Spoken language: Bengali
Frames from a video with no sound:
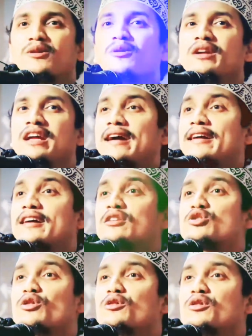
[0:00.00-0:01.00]
মনে করি এক
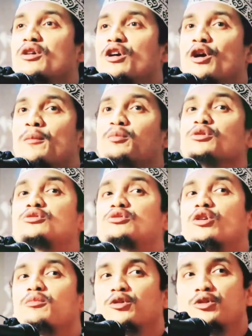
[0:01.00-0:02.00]
একজন
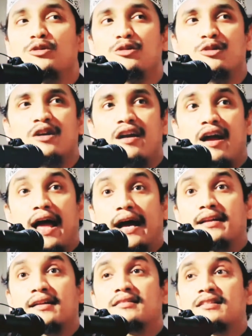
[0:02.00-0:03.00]
পুত্রবধূ
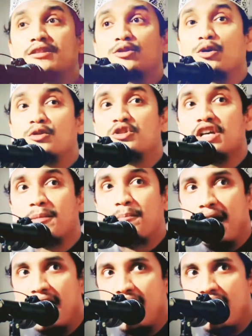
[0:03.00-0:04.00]
এক একটা ধৈর্যের
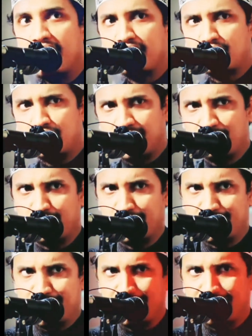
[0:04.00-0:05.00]
পাহাড় কথা
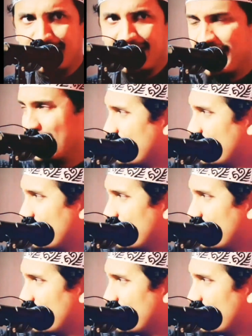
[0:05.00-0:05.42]
বলেন ঠিক কিনা